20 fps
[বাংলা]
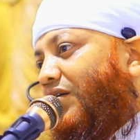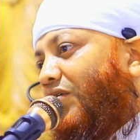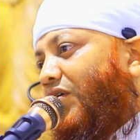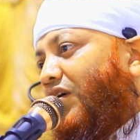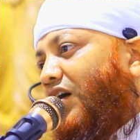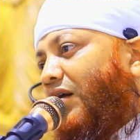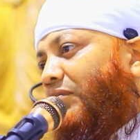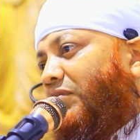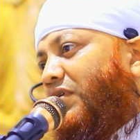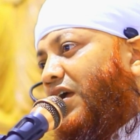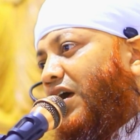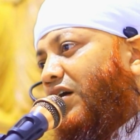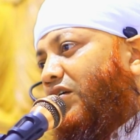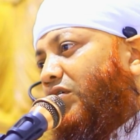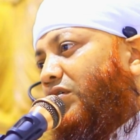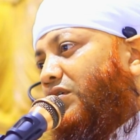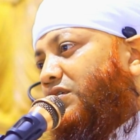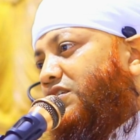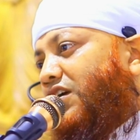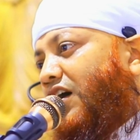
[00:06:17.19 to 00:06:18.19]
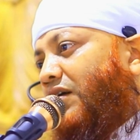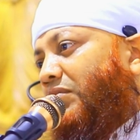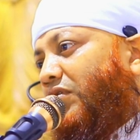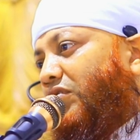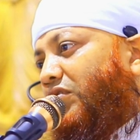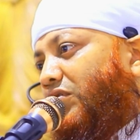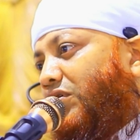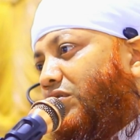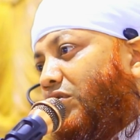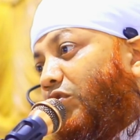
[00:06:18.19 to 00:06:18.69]
কয় আমি এখন যাব
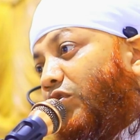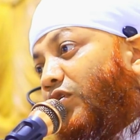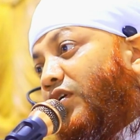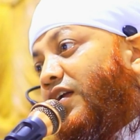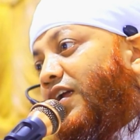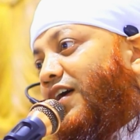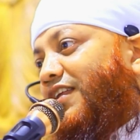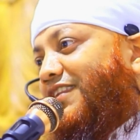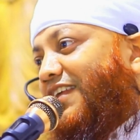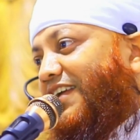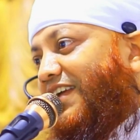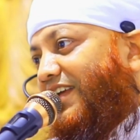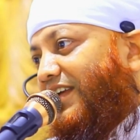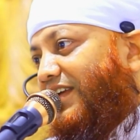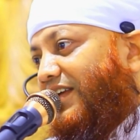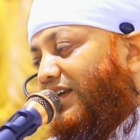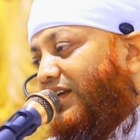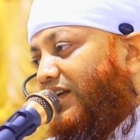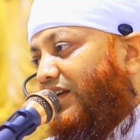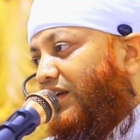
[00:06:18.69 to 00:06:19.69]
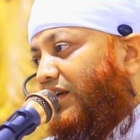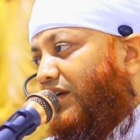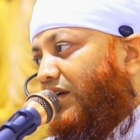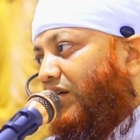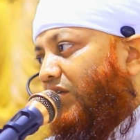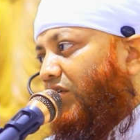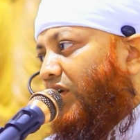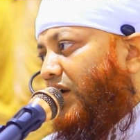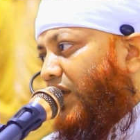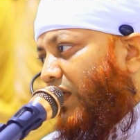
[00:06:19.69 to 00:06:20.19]
খোলনাতে
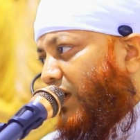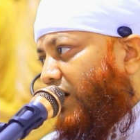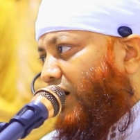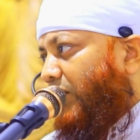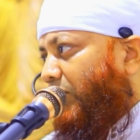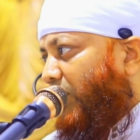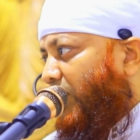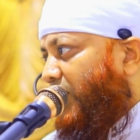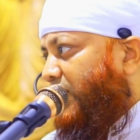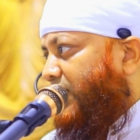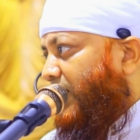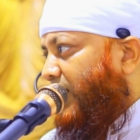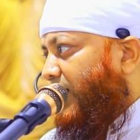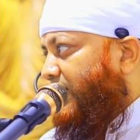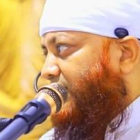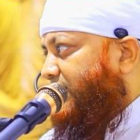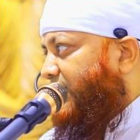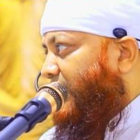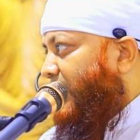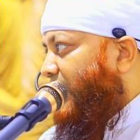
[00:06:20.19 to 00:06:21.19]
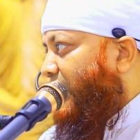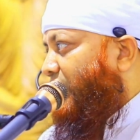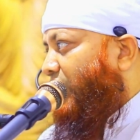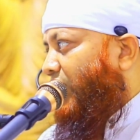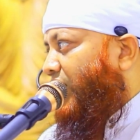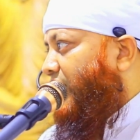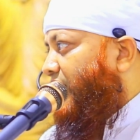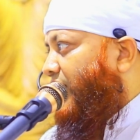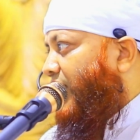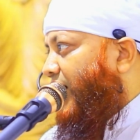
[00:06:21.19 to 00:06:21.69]
কয় টাকা পয়সা আসেনি
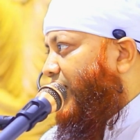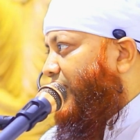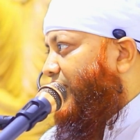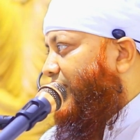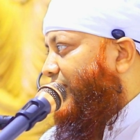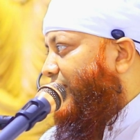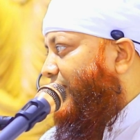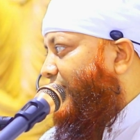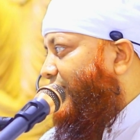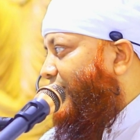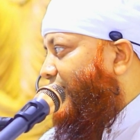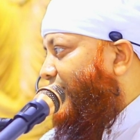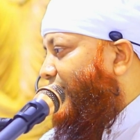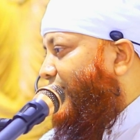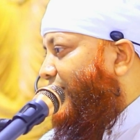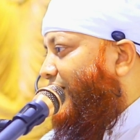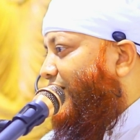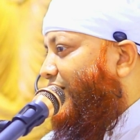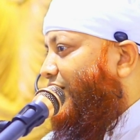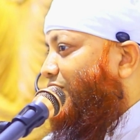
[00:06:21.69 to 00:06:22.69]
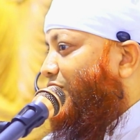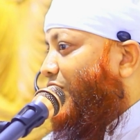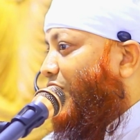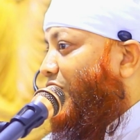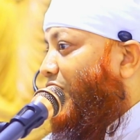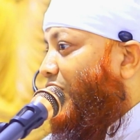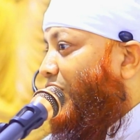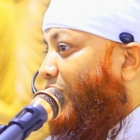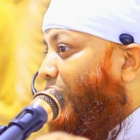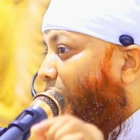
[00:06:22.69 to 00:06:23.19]
কয় নাই
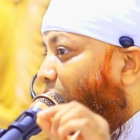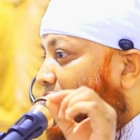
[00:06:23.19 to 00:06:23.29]
তখন